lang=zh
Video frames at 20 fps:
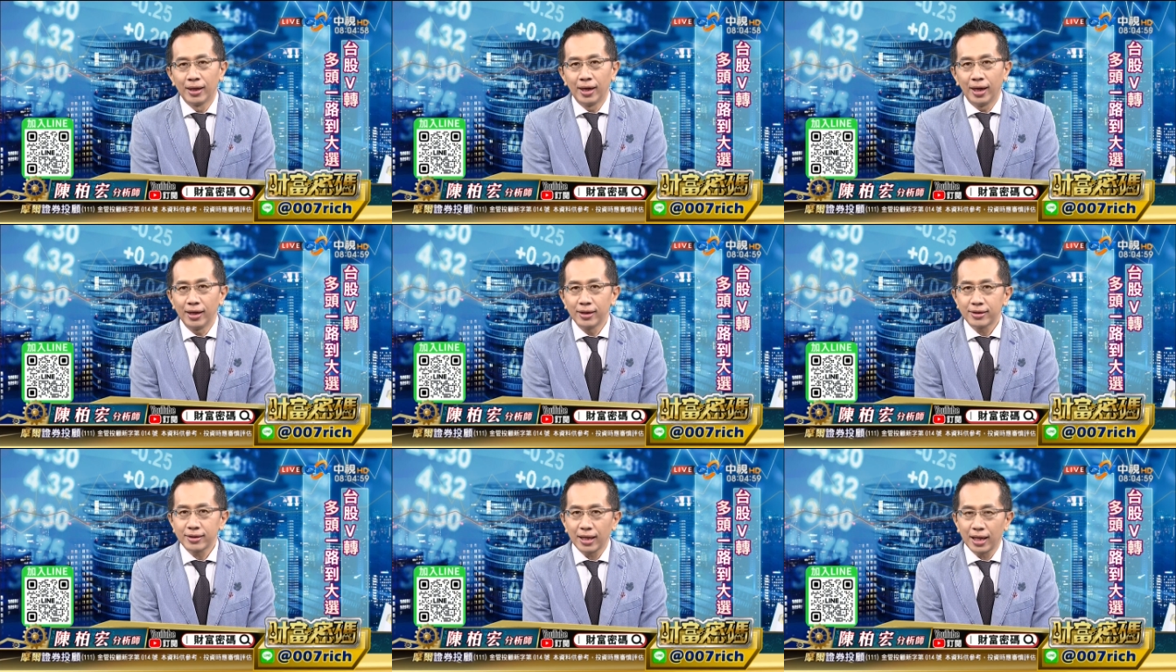
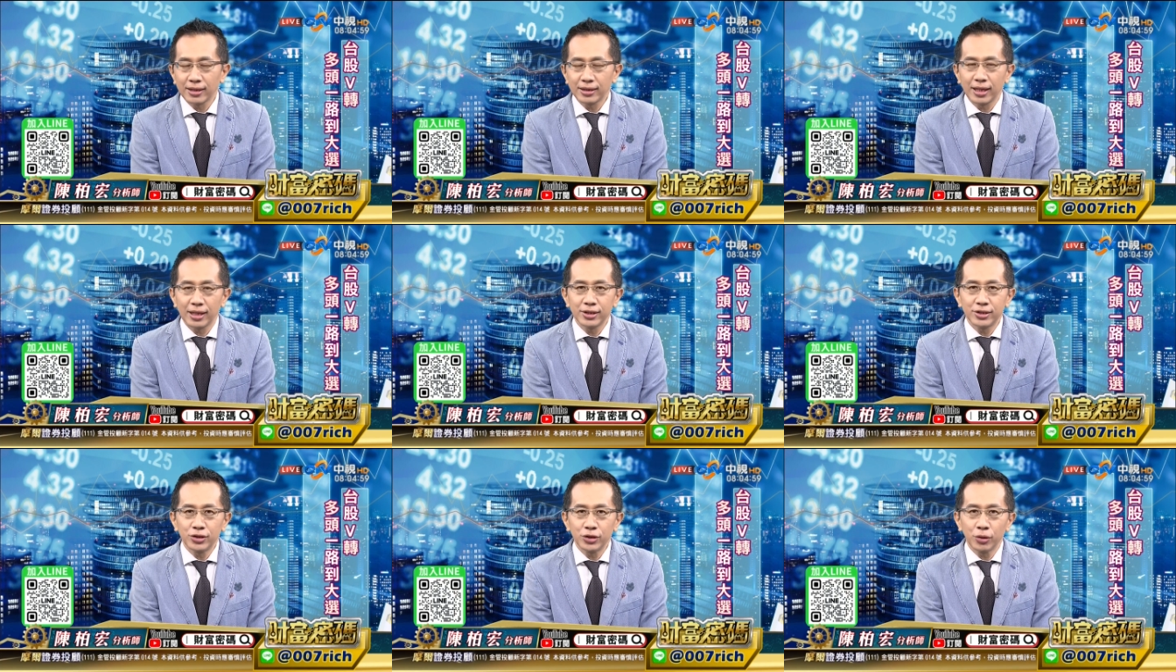哎，大
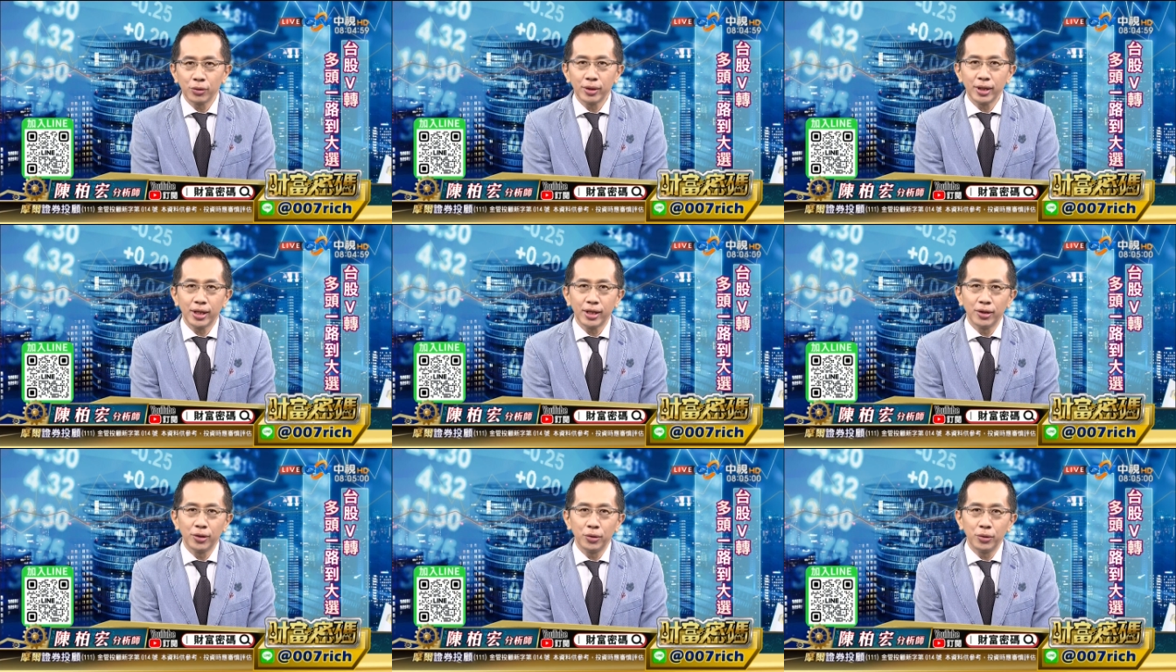家就
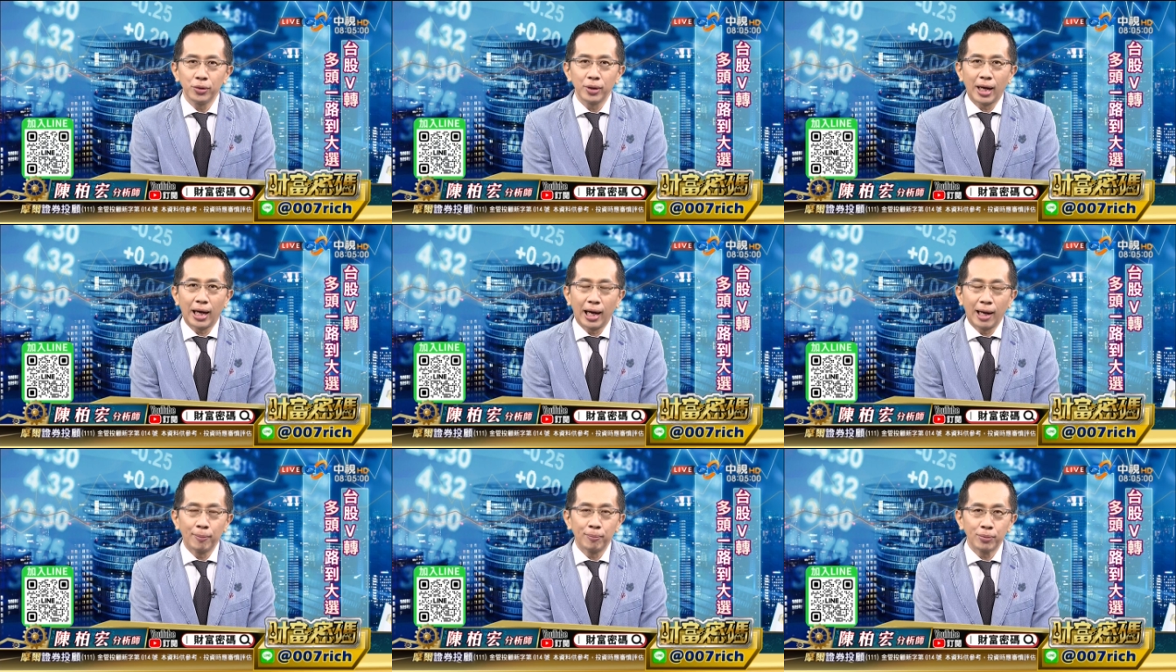业率
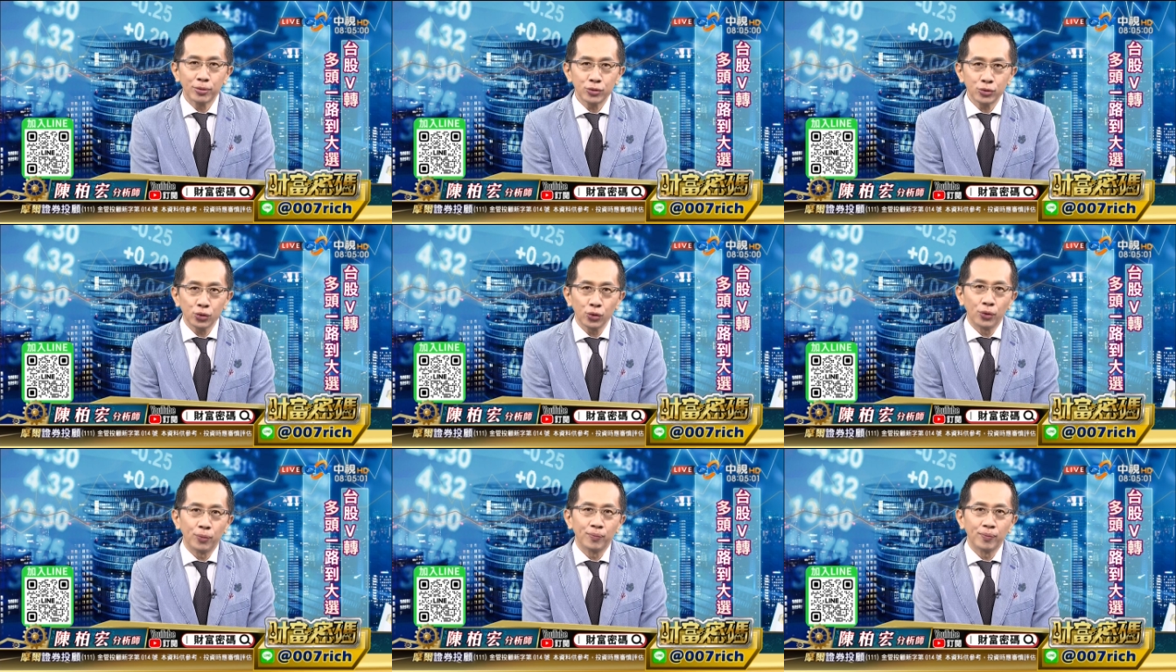还不
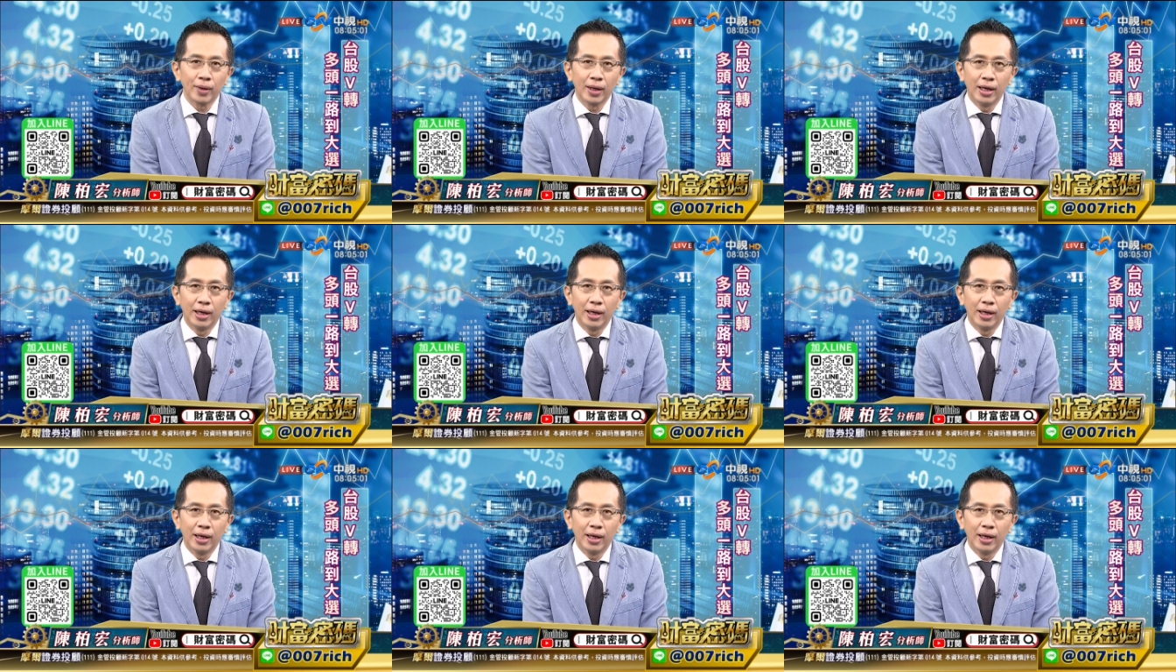错，